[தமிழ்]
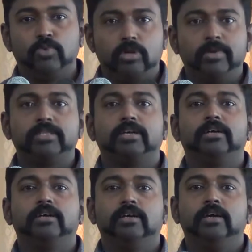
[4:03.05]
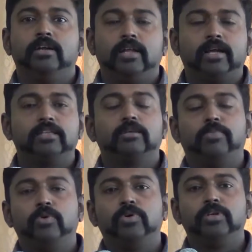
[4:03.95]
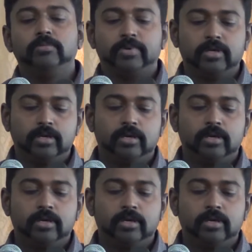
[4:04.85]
மூலமாக தான் நாங்கள் இதுக்கு போவோன்னு இப்போ